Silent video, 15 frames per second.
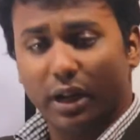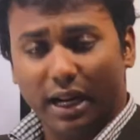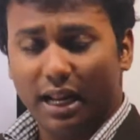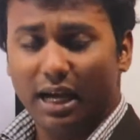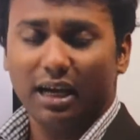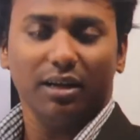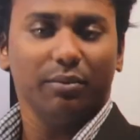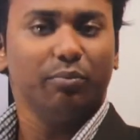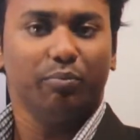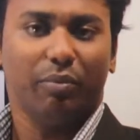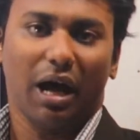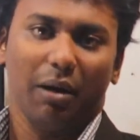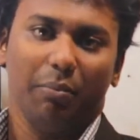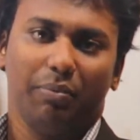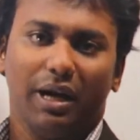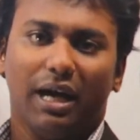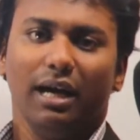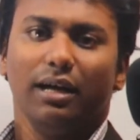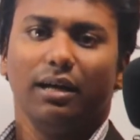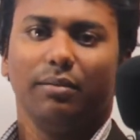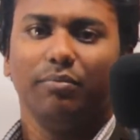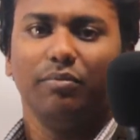জুড়ে না বাল্বটা
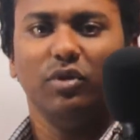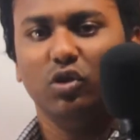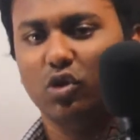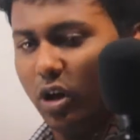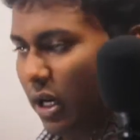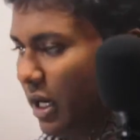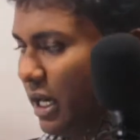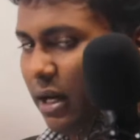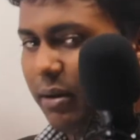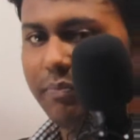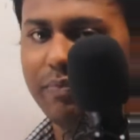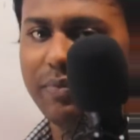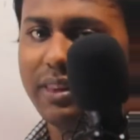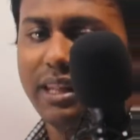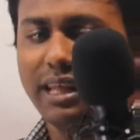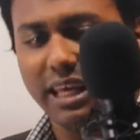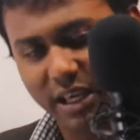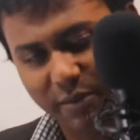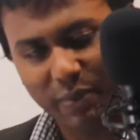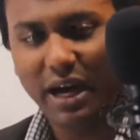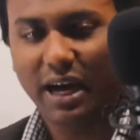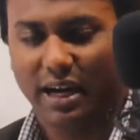জ্বলে না
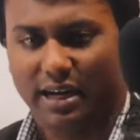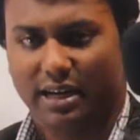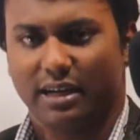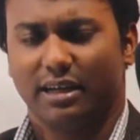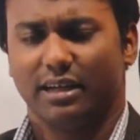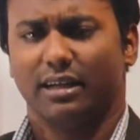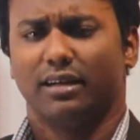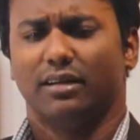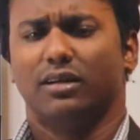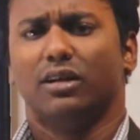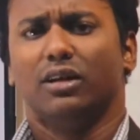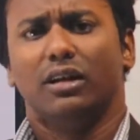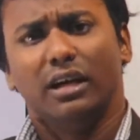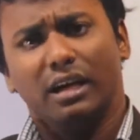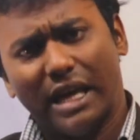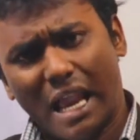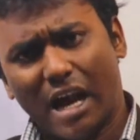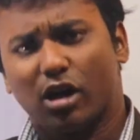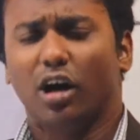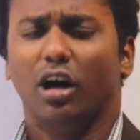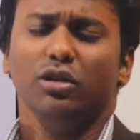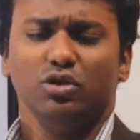এবার
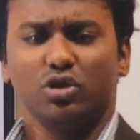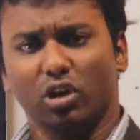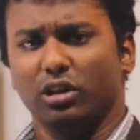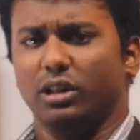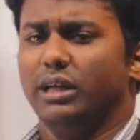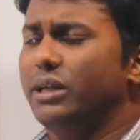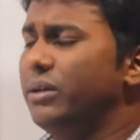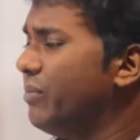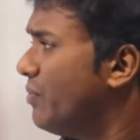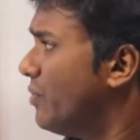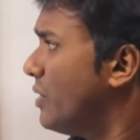এখন যদি